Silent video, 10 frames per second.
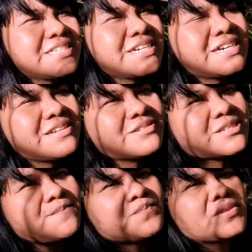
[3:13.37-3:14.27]
de
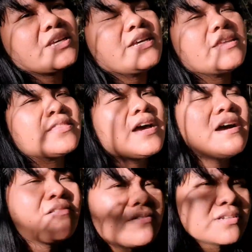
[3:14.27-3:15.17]
anos.
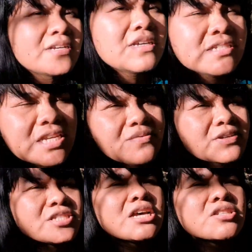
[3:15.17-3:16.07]
Então, se
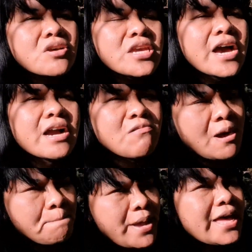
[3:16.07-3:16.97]
você sonhar com
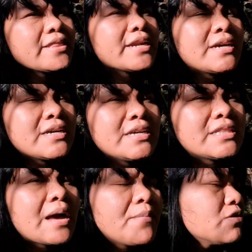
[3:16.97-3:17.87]
a pedra,
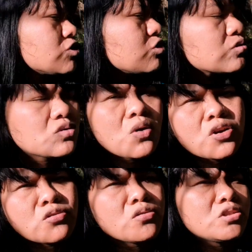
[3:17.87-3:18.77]
tá bem no seu
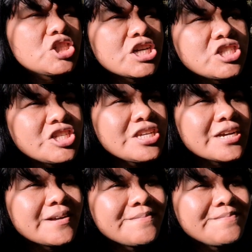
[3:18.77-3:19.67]
sonho, no dia a
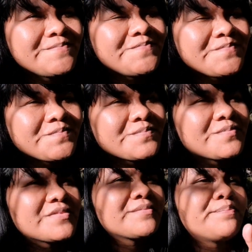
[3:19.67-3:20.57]
dia,
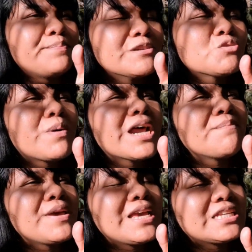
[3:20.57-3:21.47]
meus
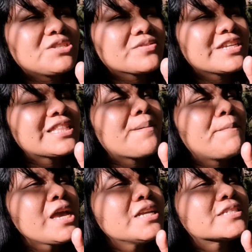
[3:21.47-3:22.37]
parabéns, se você está
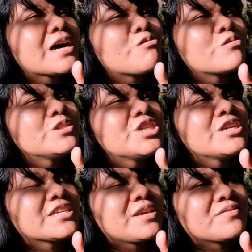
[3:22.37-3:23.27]
bem de
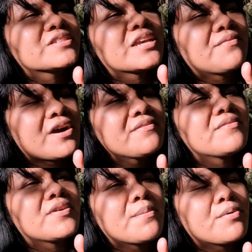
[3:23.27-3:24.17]
saúde, que você vai
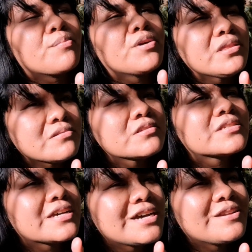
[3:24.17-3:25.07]
viver por
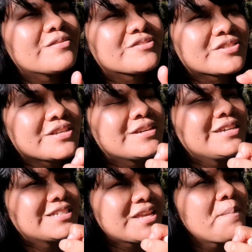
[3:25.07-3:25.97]
muitos anos.
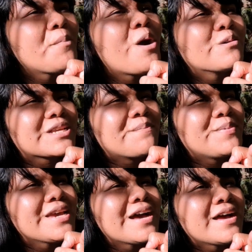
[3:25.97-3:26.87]
Isso é bom,
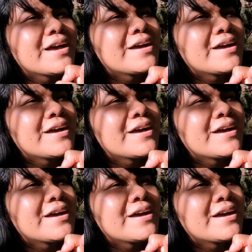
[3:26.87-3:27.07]
sabia?